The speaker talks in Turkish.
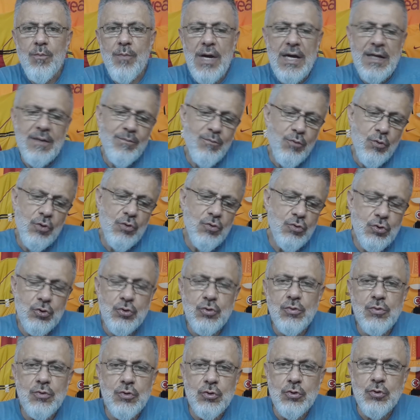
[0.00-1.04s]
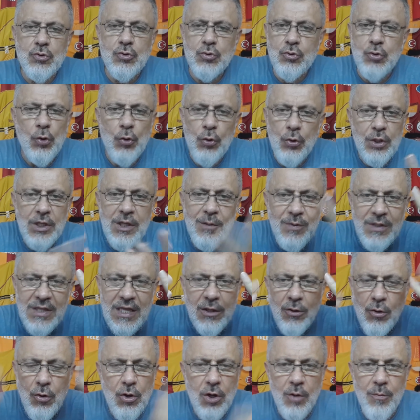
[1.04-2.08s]
Ben bunu soru gibi
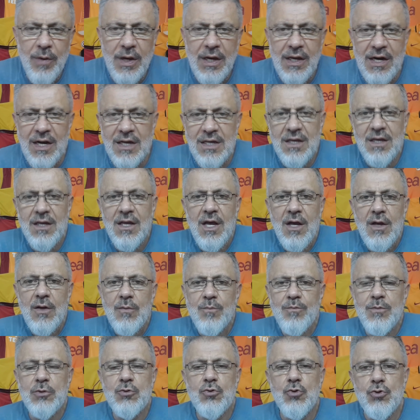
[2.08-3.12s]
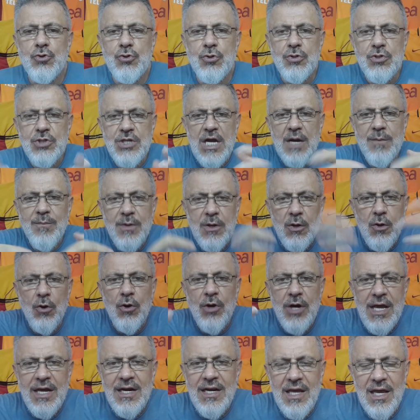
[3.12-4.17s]
de görmeyin. Bir düşünce, bir
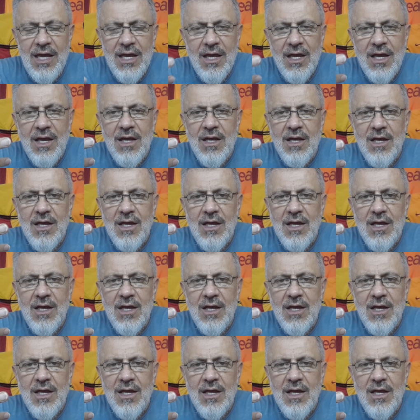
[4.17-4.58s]
öneri.